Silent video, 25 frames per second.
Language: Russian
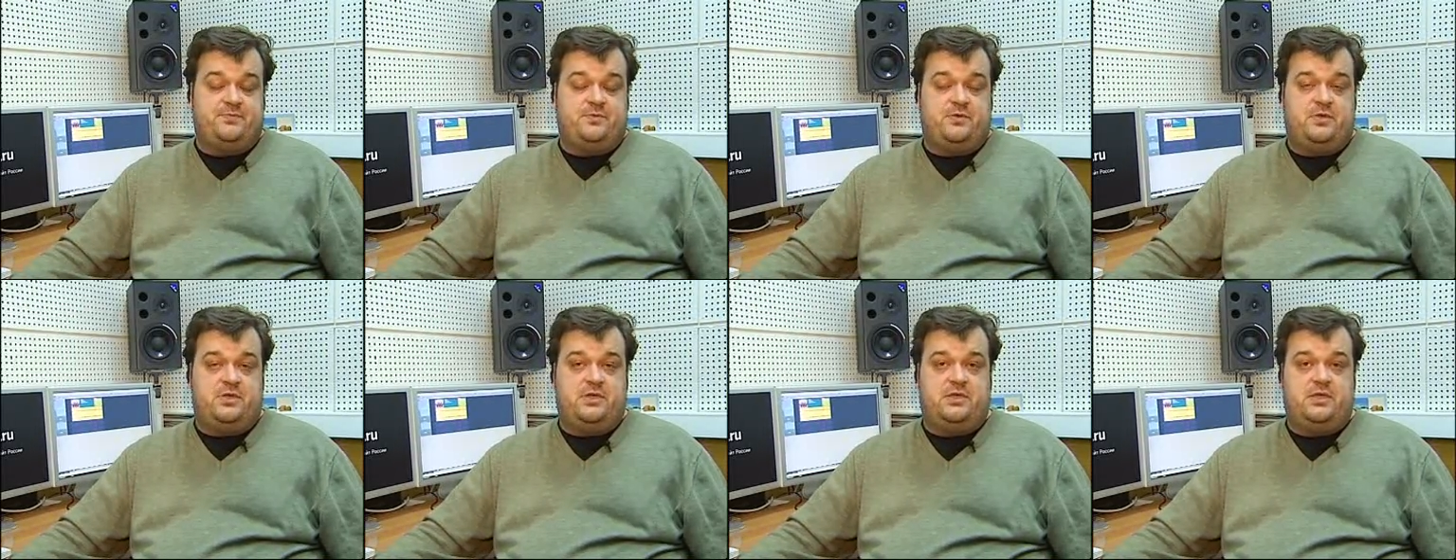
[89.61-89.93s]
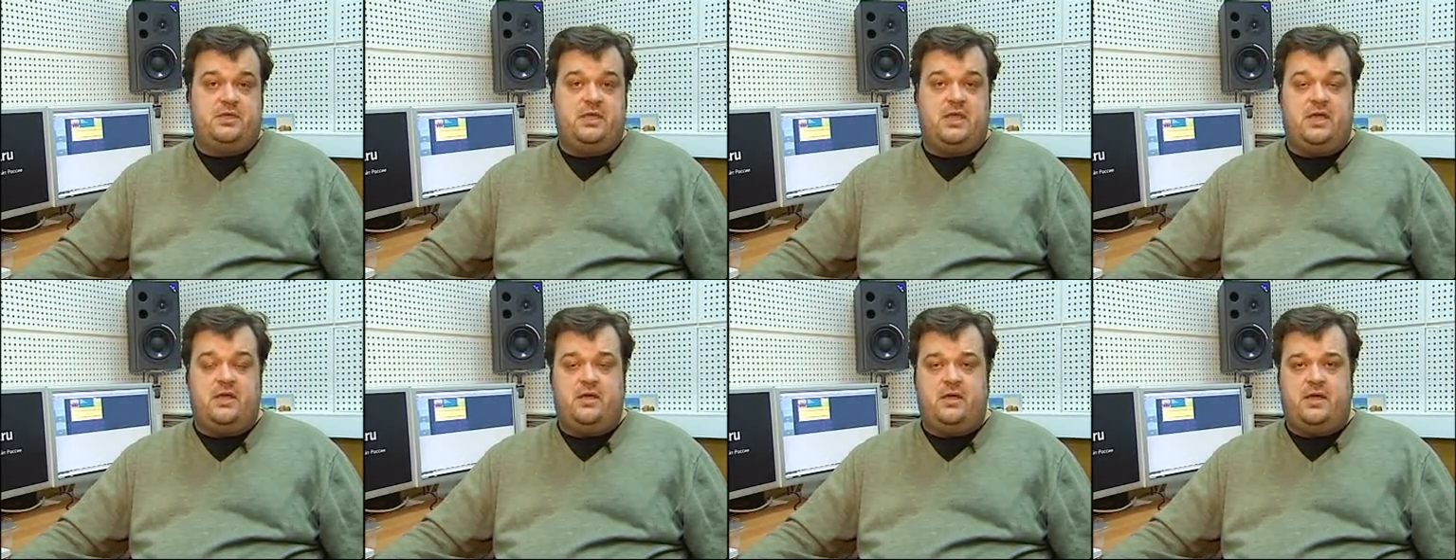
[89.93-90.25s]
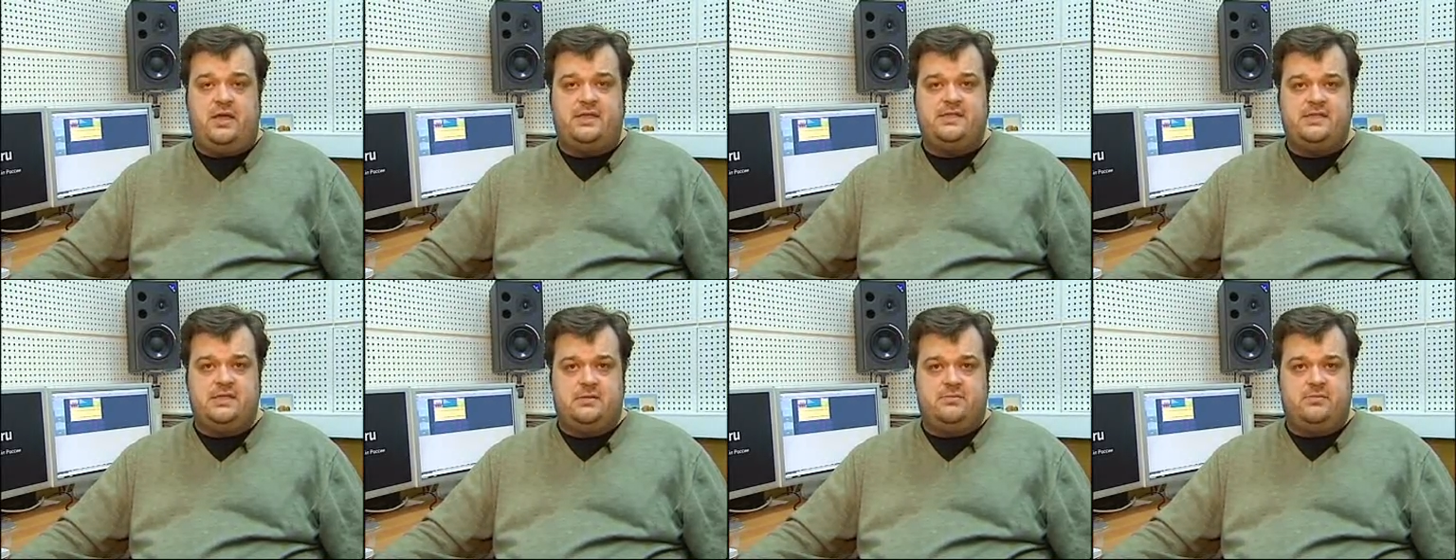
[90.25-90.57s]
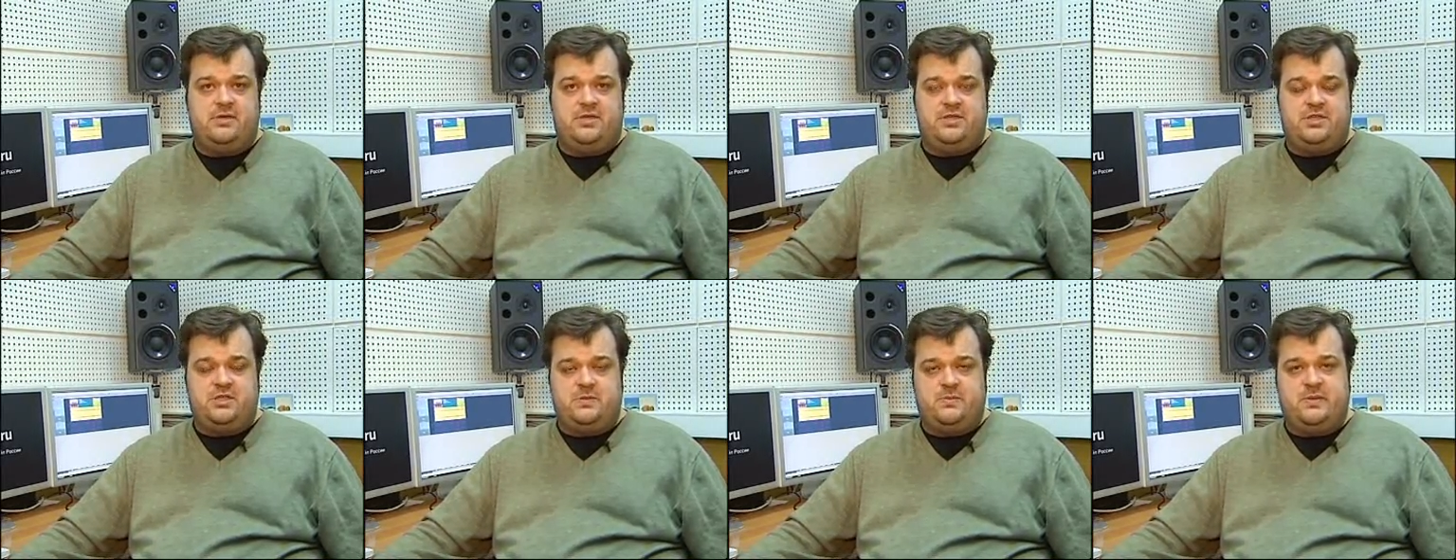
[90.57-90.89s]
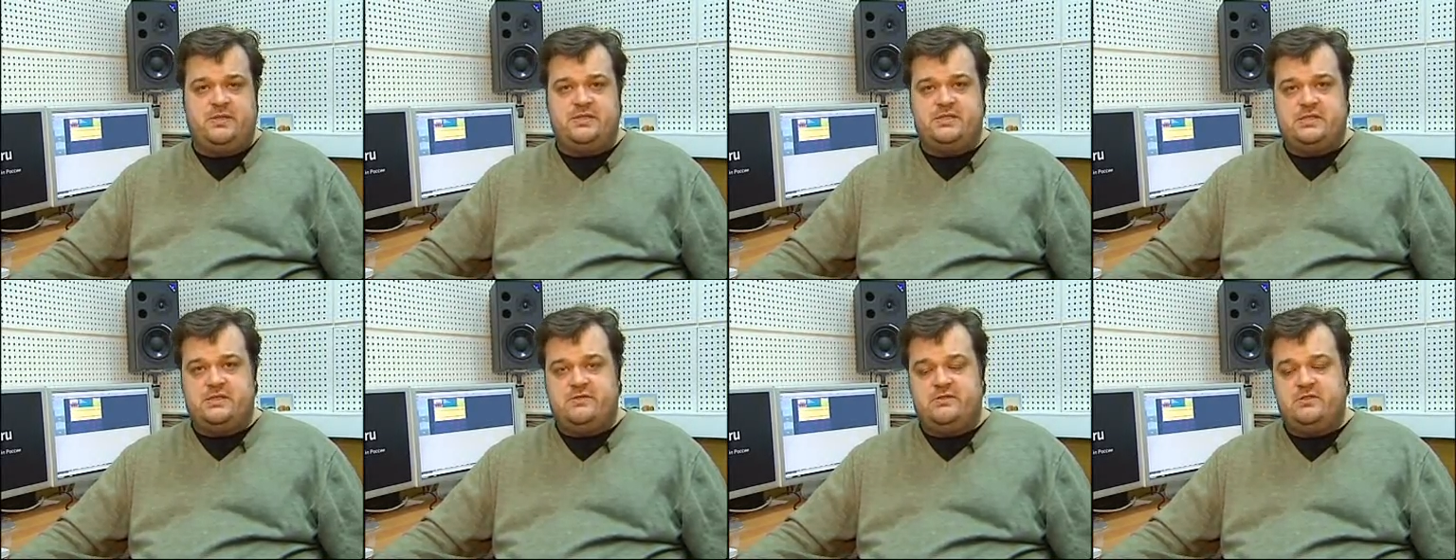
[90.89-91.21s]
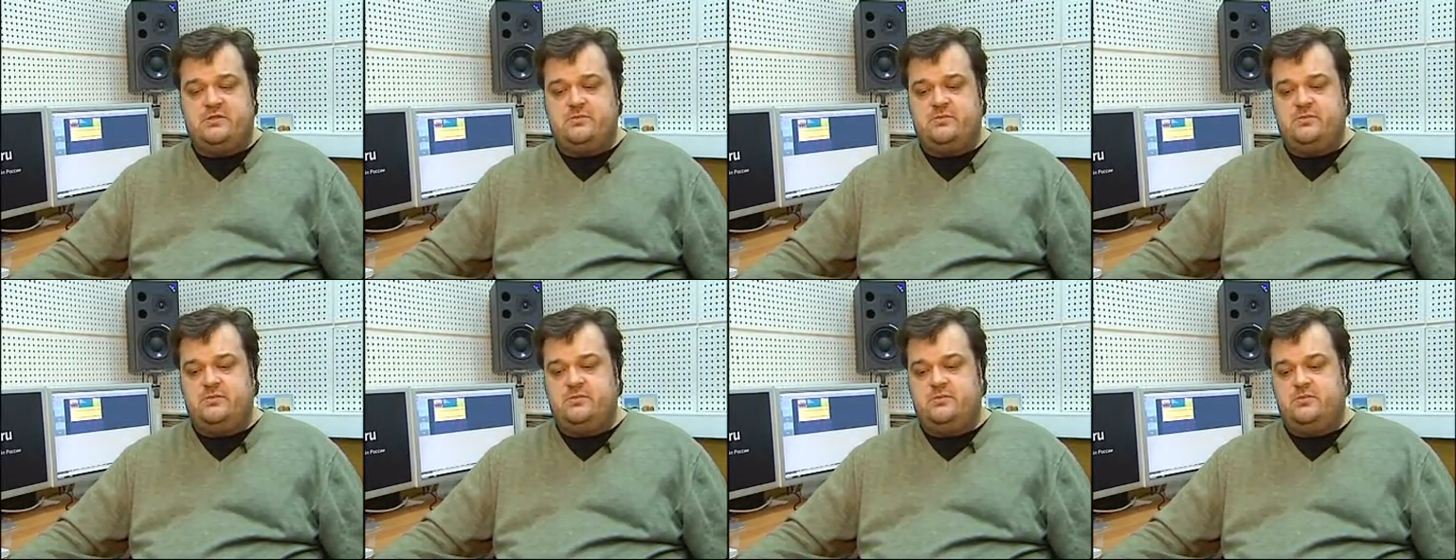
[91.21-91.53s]
Э, я один матч испанский в
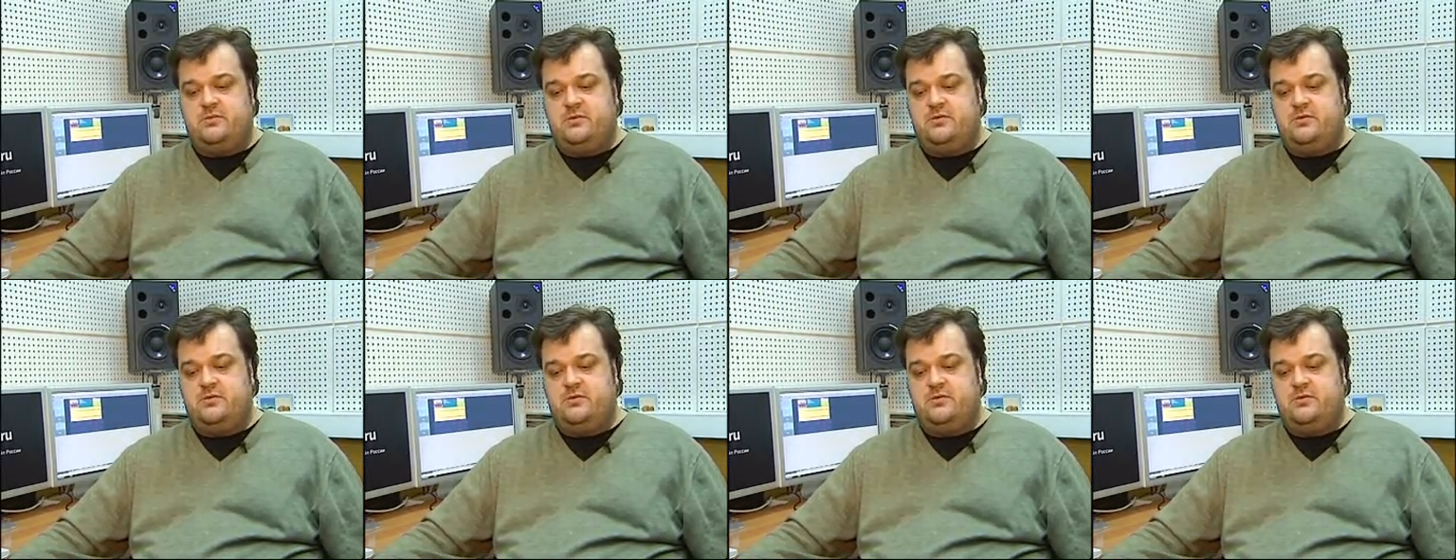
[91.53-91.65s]
этом,